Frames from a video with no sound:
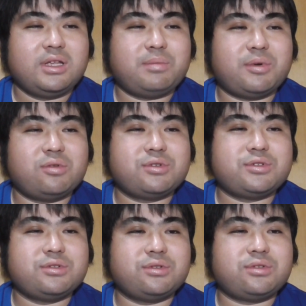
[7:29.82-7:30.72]
やっぱ保
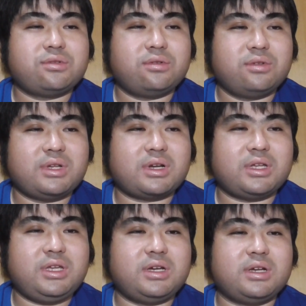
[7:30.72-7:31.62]
守の人をなん
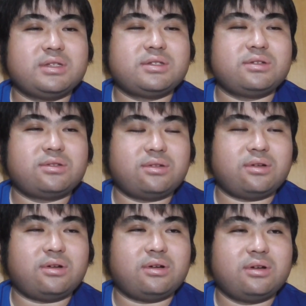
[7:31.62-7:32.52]
か批判する
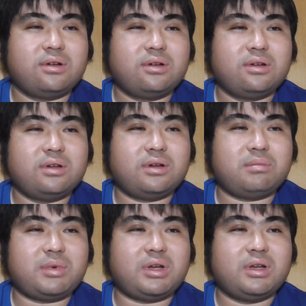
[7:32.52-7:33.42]
と、
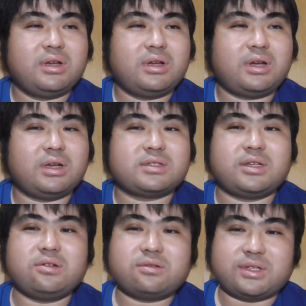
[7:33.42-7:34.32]
まあ、あ、
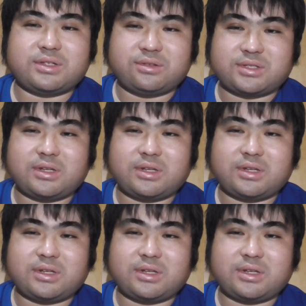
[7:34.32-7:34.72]
左翼ですよ。